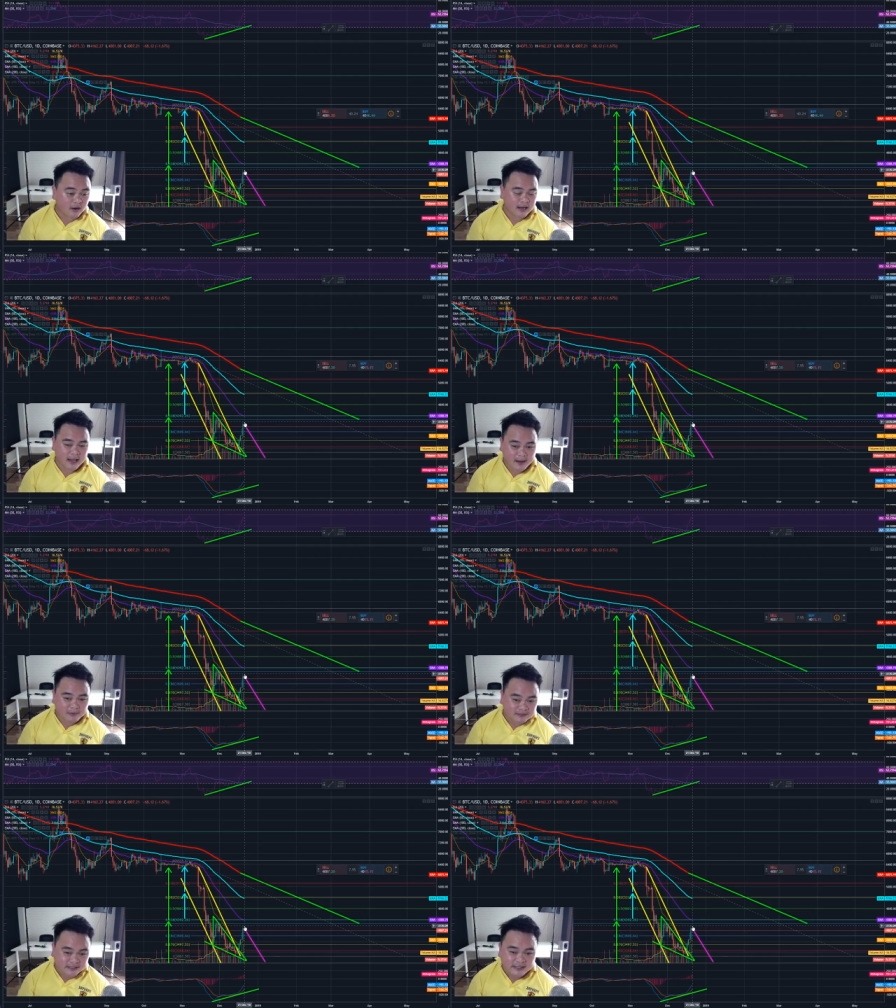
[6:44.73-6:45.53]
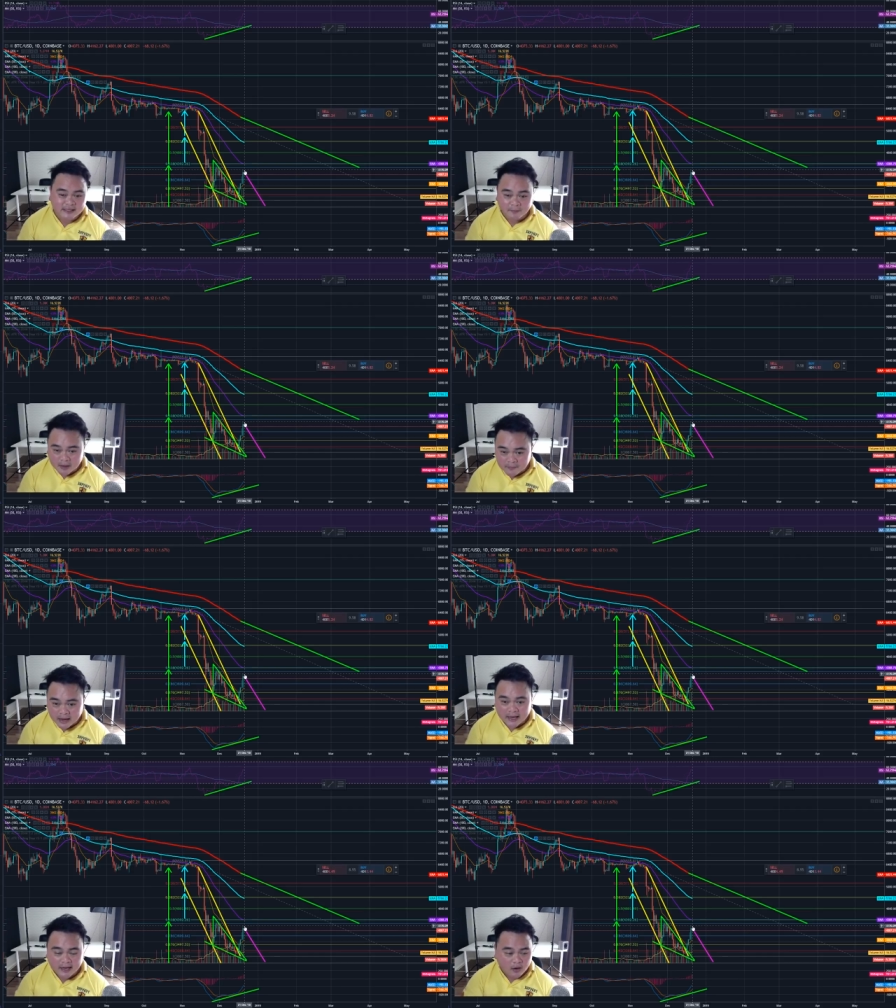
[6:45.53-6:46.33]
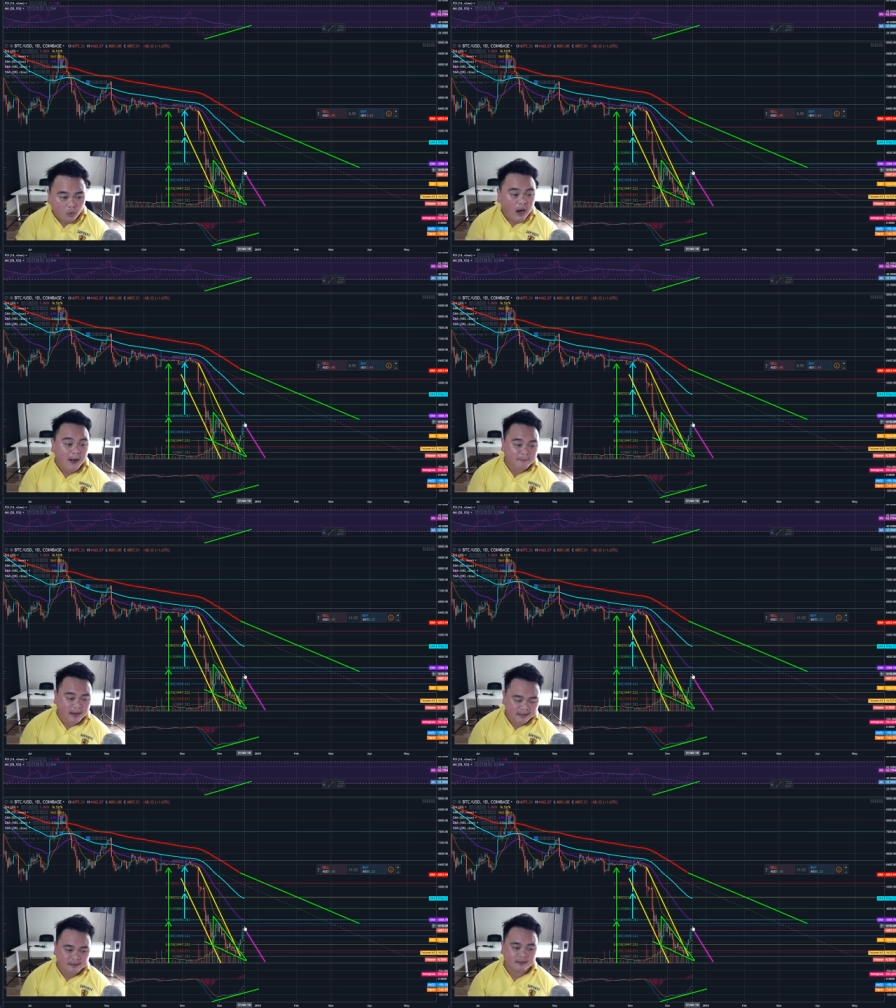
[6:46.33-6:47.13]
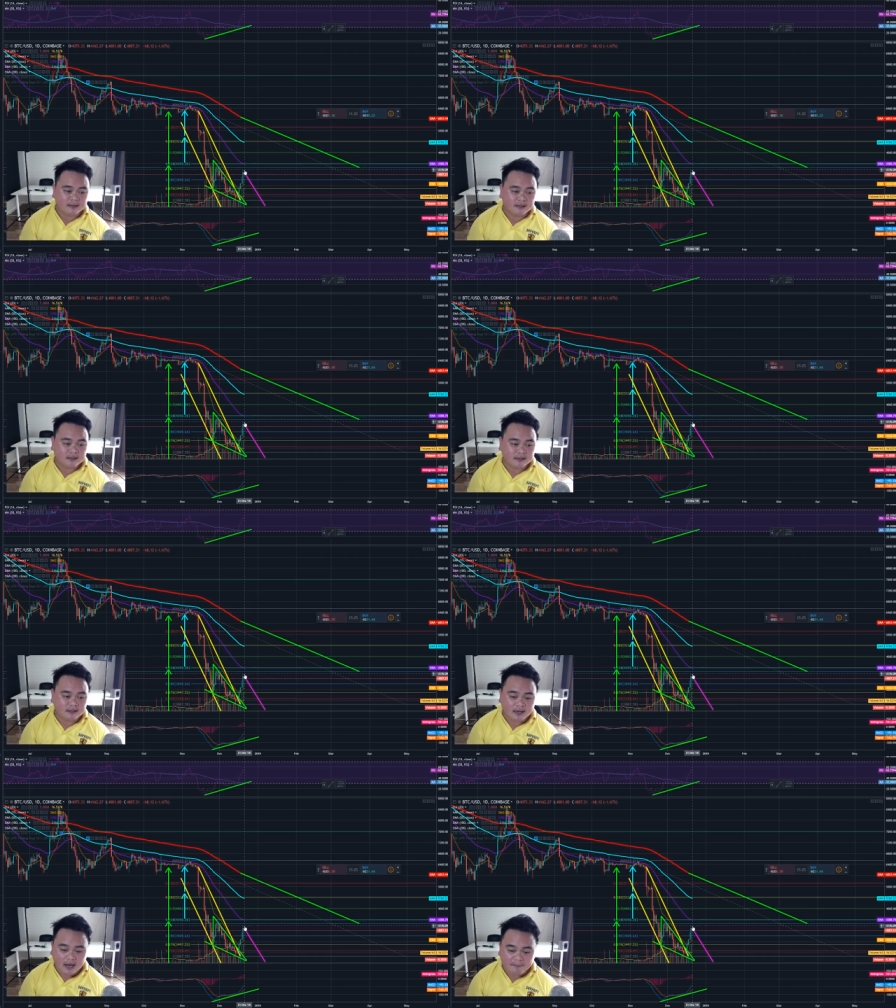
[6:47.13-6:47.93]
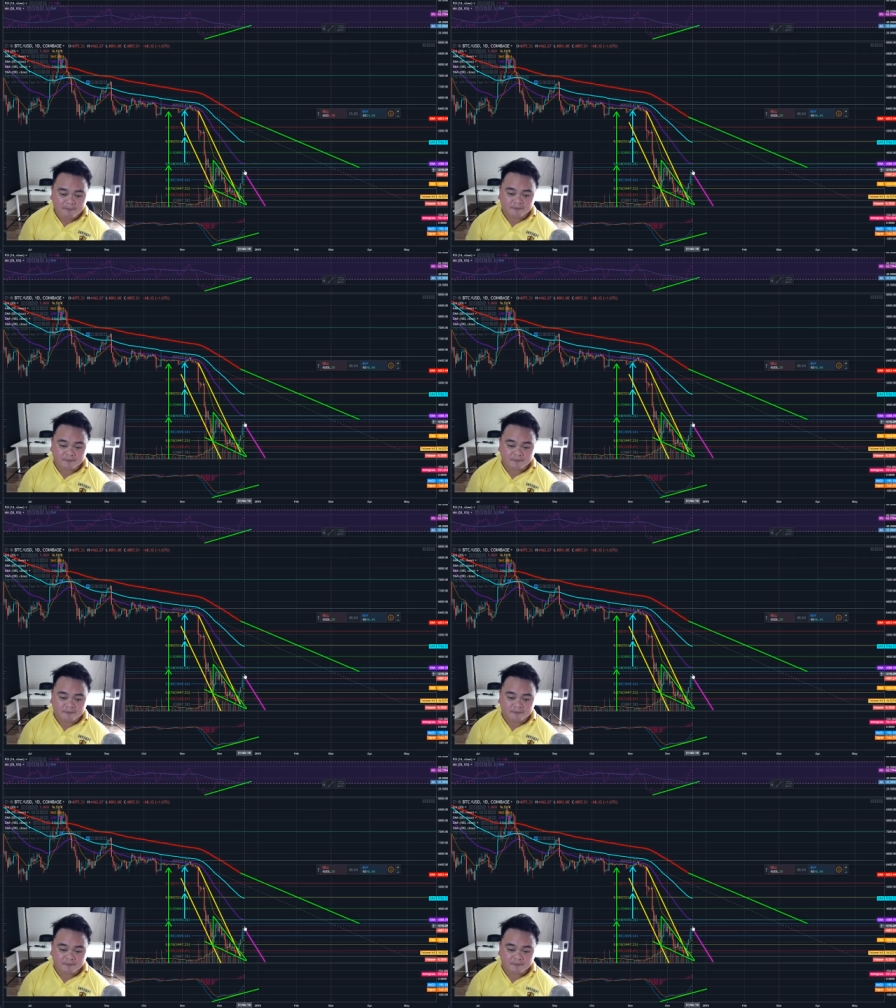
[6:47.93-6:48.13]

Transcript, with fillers: รายงานบัญชีทำกำไรอะไรก็ว่าไปนะครับ